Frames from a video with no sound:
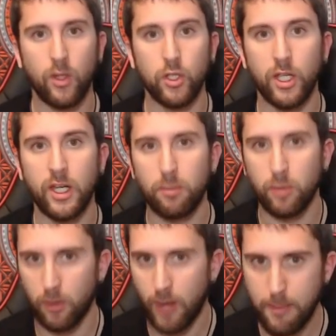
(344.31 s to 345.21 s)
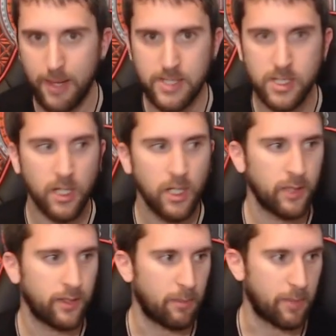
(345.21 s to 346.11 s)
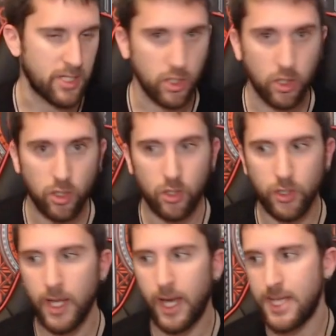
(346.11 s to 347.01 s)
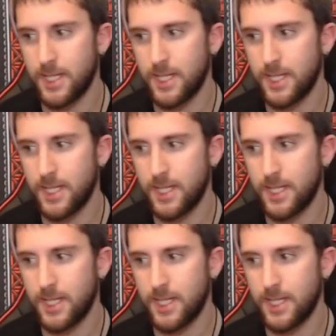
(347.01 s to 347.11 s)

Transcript: cuando tienen problemas de depresión,